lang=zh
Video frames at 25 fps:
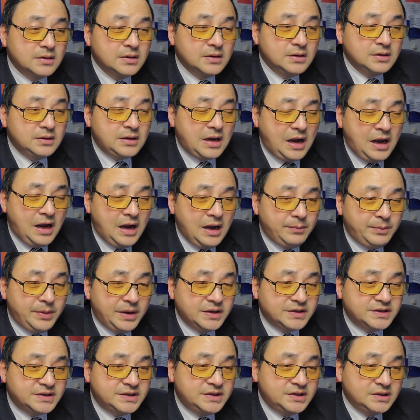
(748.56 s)
他还被
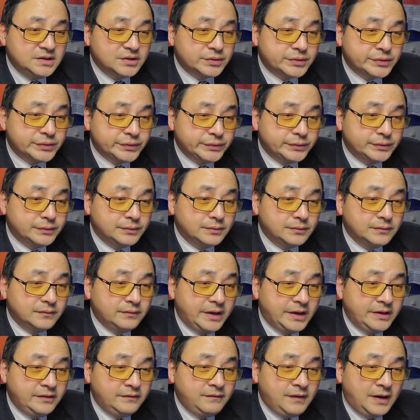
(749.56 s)
起诉
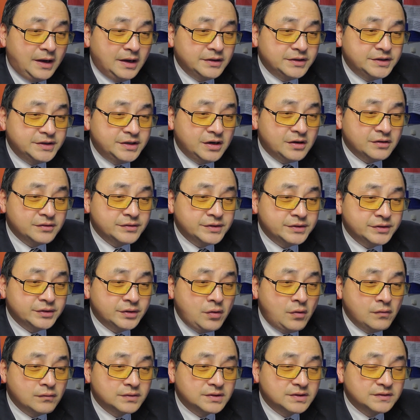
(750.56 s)
违反枪支
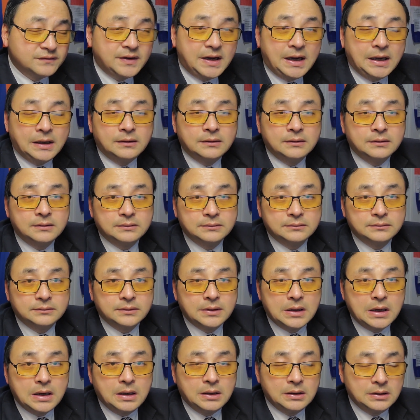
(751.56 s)
控制法。
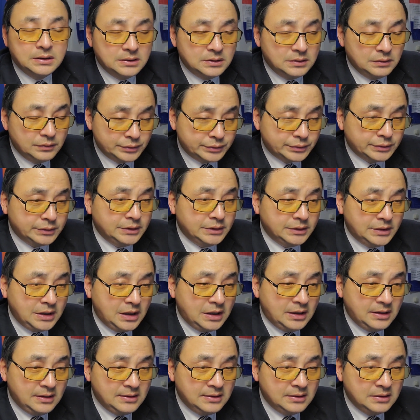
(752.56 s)
我觉得
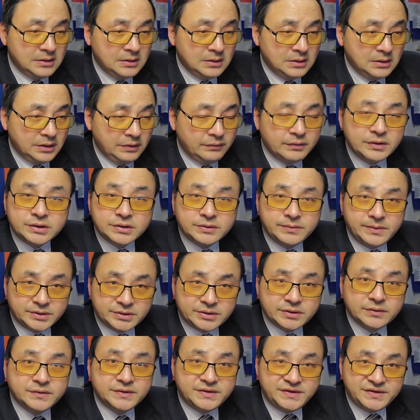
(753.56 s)
他，因为日本是
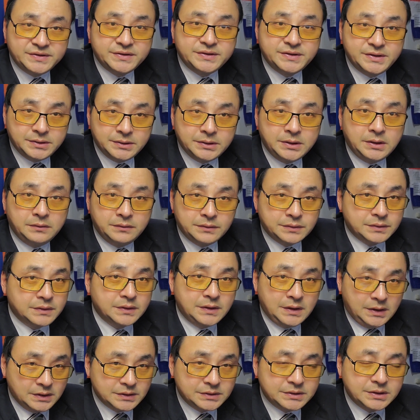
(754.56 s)
有死刑的，我觉得
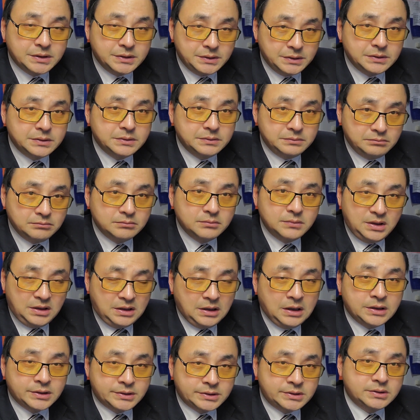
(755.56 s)
他这个应
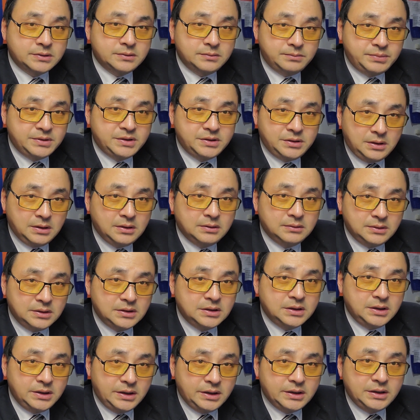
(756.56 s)
该是比较
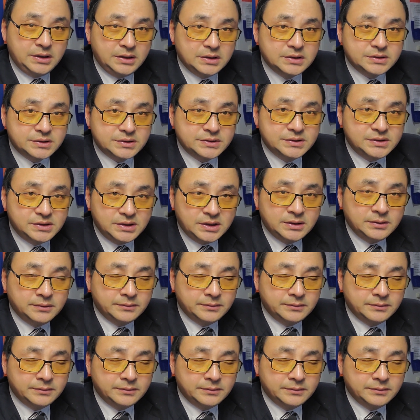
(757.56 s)
恶劣的一个事件，